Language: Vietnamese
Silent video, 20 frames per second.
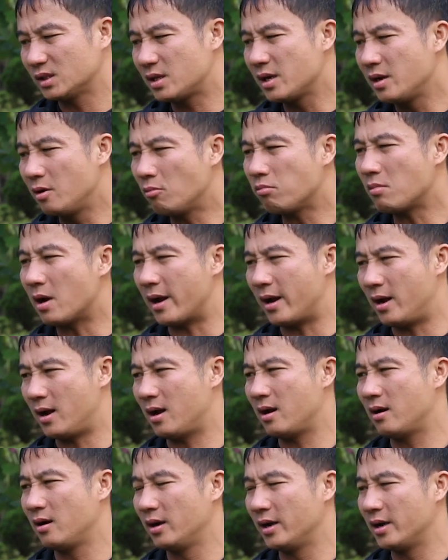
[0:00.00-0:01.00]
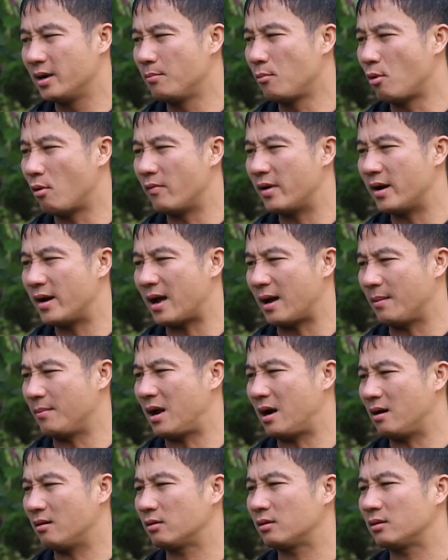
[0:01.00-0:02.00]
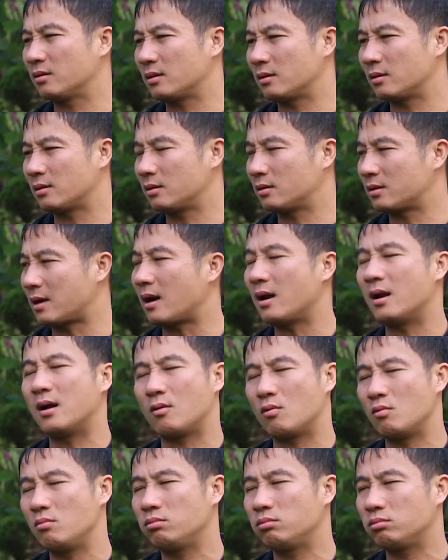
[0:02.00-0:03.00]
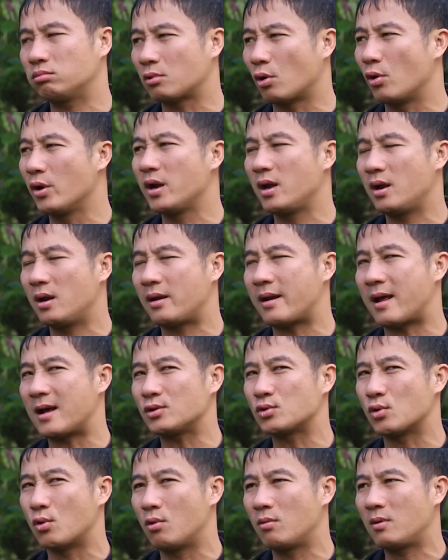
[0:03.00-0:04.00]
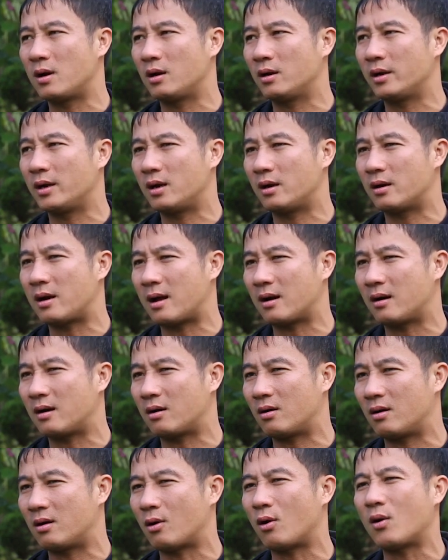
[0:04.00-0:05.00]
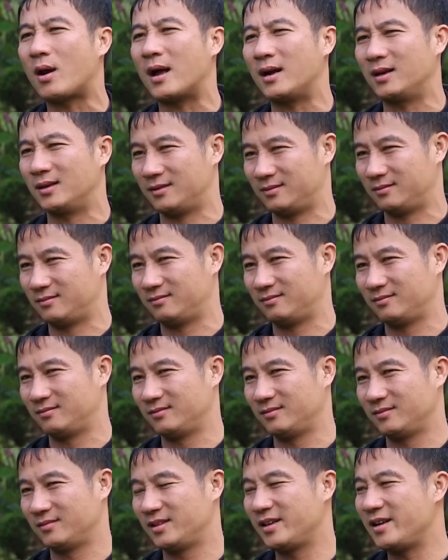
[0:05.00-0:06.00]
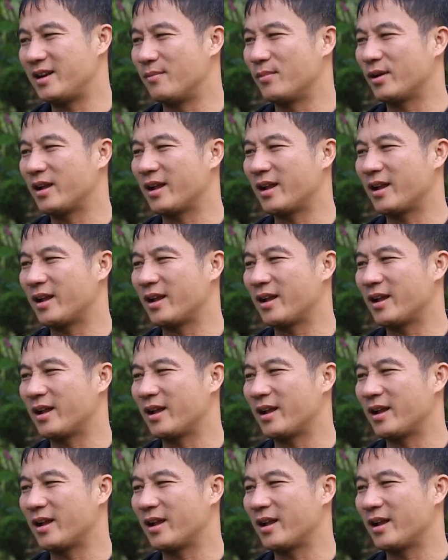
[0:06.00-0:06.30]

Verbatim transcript: thì lúc đấy là người hâm mộ Việt Nam đang chắc là cũng tôi nghĩ là đa số mình nghĩ là đang lo lắng, vâng. Nghĩ đến